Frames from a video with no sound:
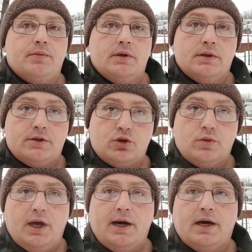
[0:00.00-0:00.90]
э,
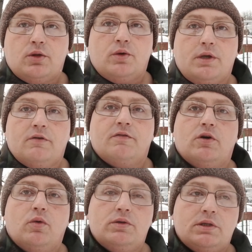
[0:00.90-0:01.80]
суда, которые
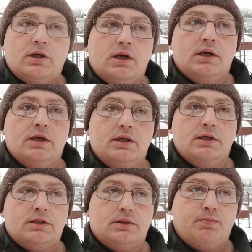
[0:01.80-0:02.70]
выходят
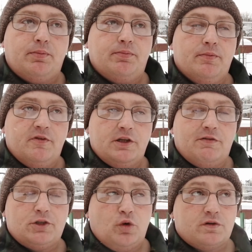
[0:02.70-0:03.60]
из
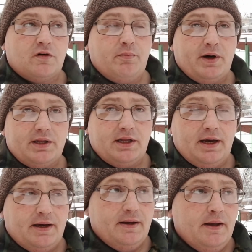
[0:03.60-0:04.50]
Владивостокского
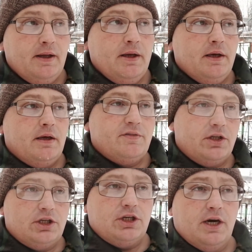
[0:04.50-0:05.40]
порта и
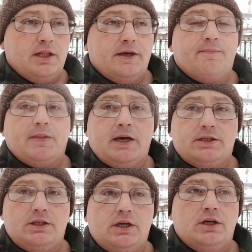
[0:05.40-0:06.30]
встречала
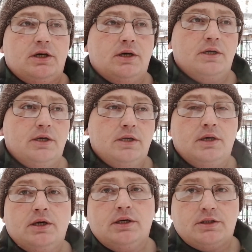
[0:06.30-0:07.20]
гостей
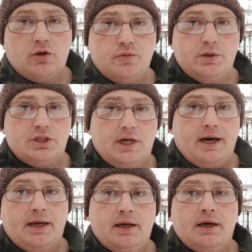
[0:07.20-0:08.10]
из-за
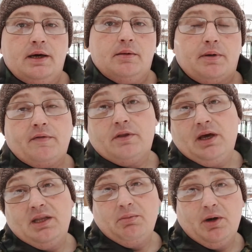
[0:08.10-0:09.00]
рубежа. Правда,
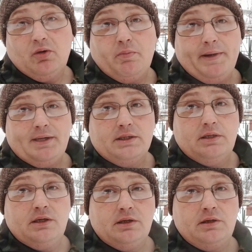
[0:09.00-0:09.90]
я не могу
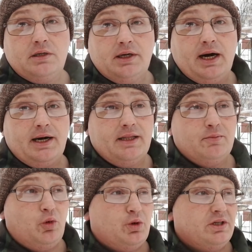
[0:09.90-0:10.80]
понять, как она
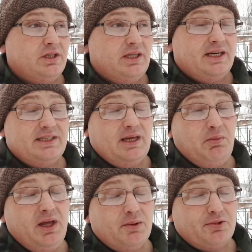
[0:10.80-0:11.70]
будет осенять
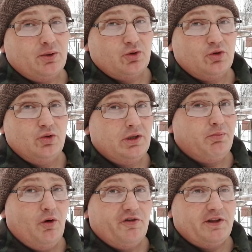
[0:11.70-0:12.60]
знамение, потому что, судя
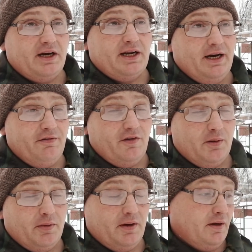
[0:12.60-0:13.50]
по фотографии,